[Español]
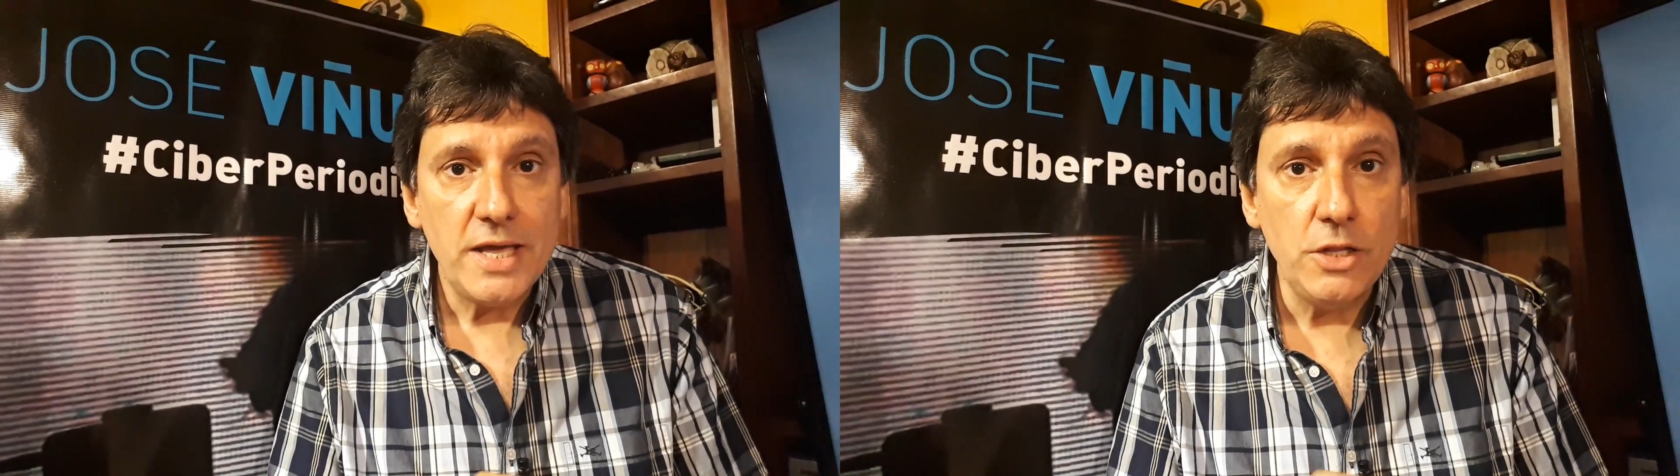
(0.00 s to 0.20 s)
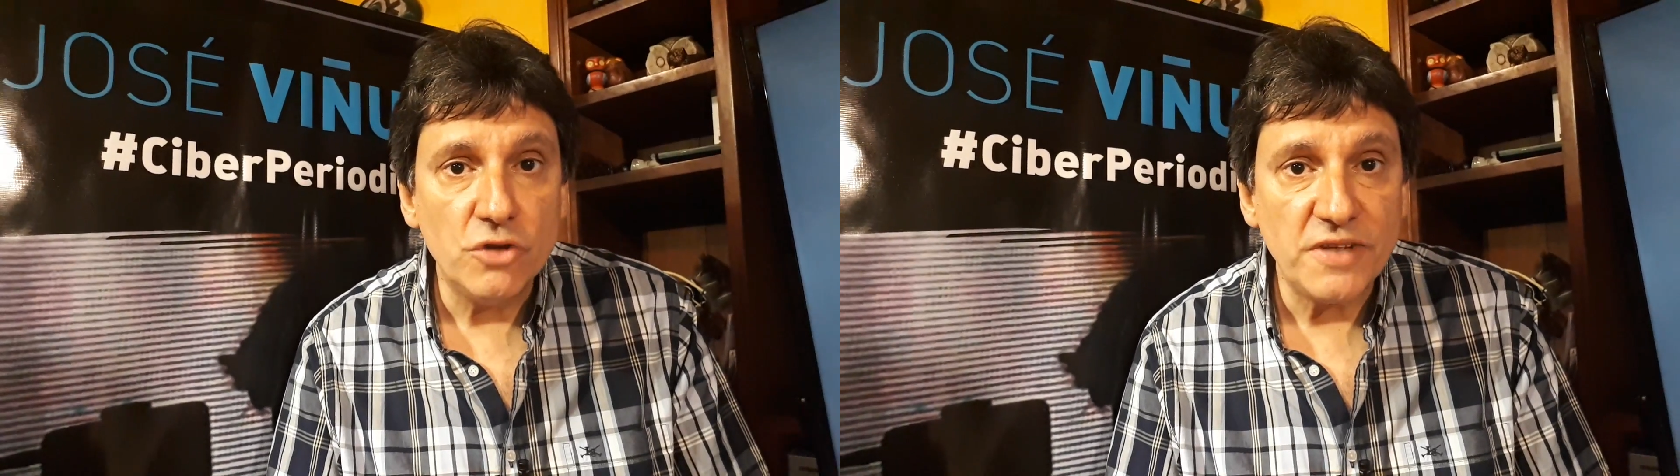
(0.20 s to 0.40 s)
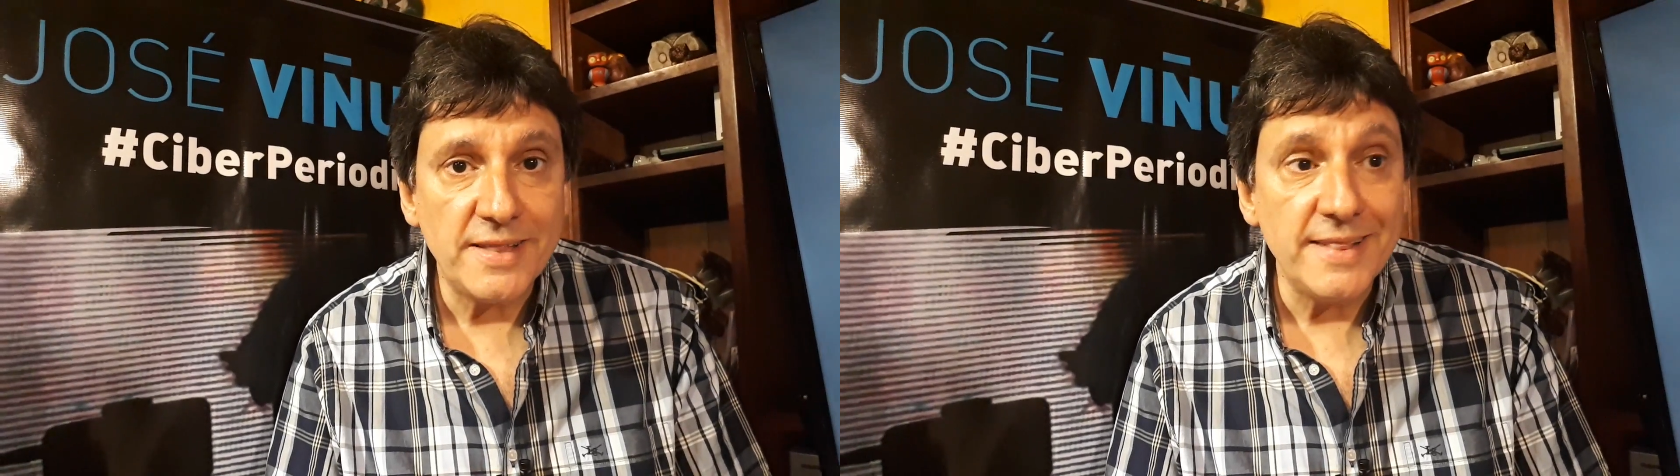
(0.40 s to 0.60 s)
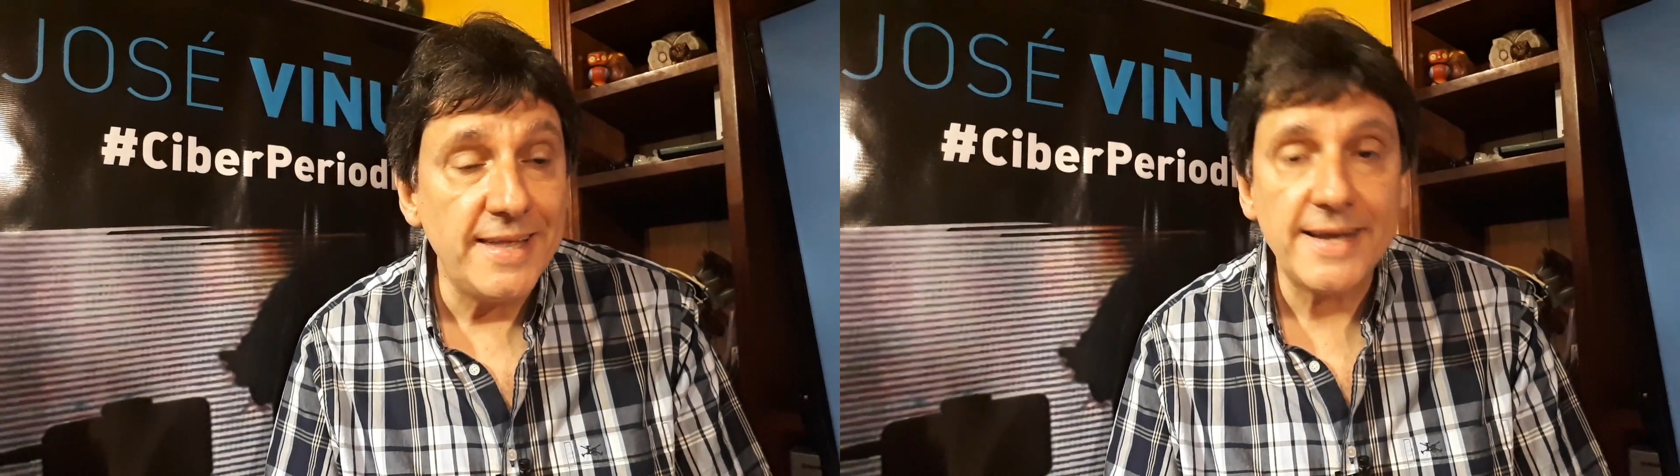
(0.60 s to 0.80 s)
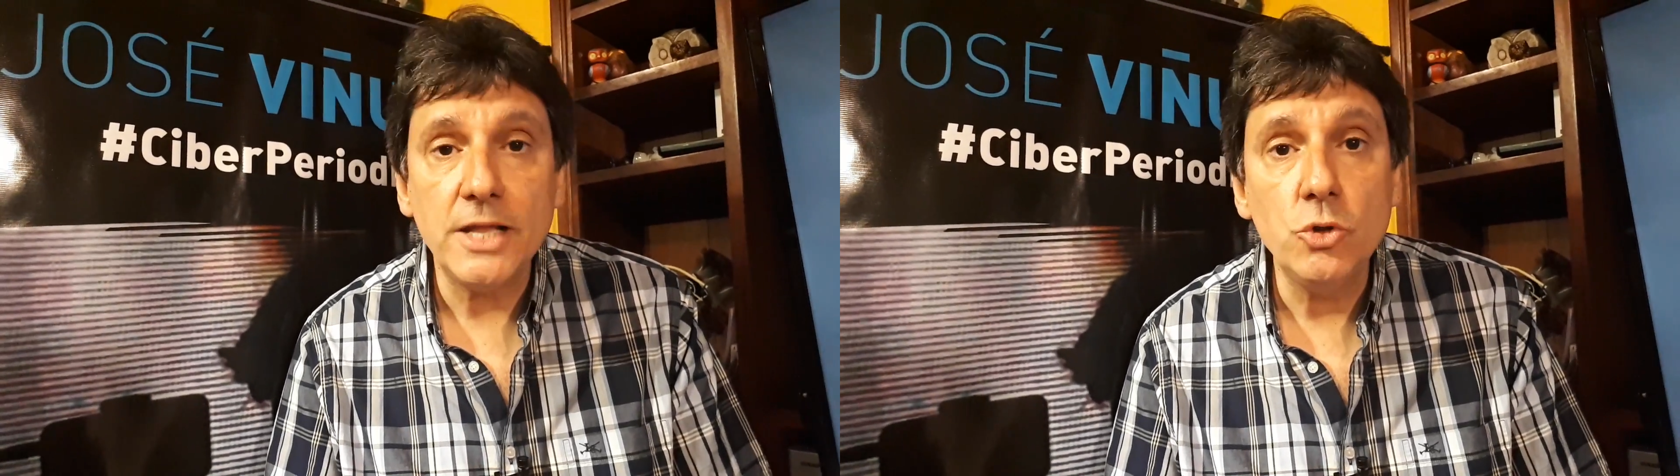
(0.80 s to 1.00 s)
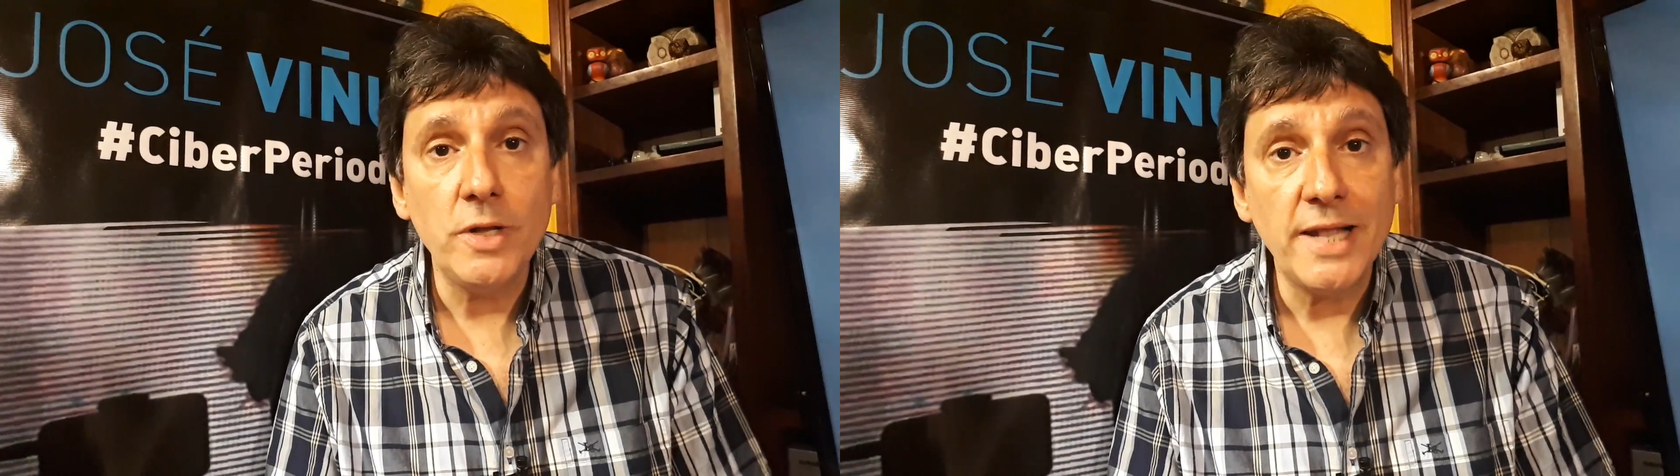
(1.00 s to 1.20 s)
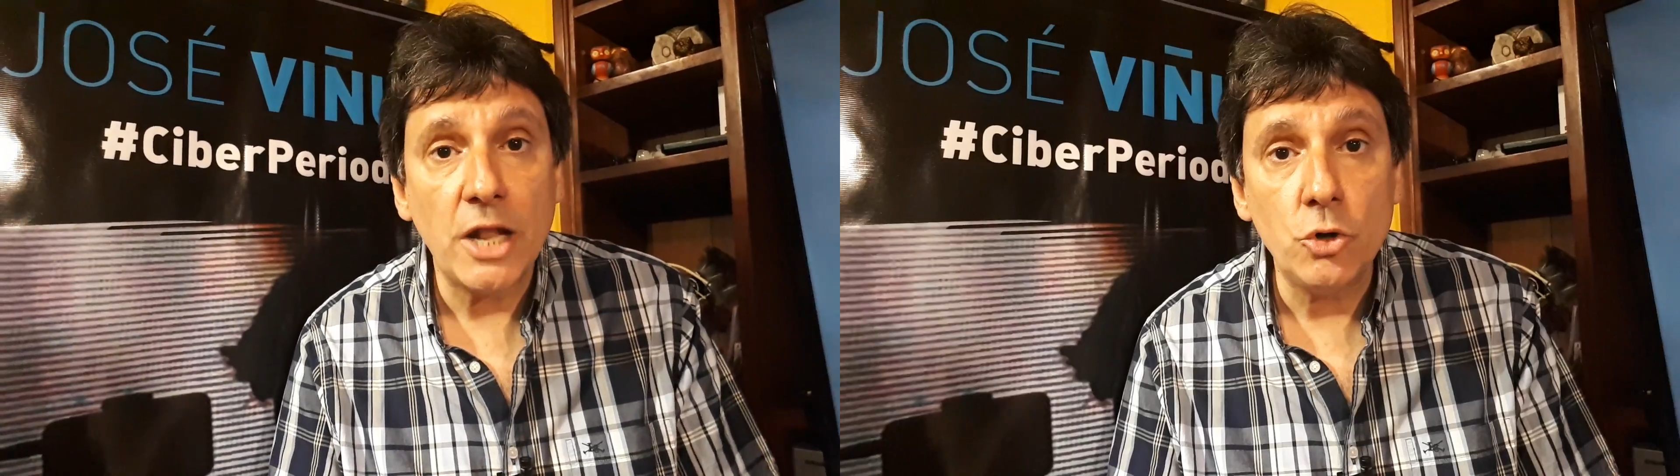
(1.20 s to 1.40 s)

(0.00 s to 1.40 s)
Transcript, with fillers: y nos están dejando en la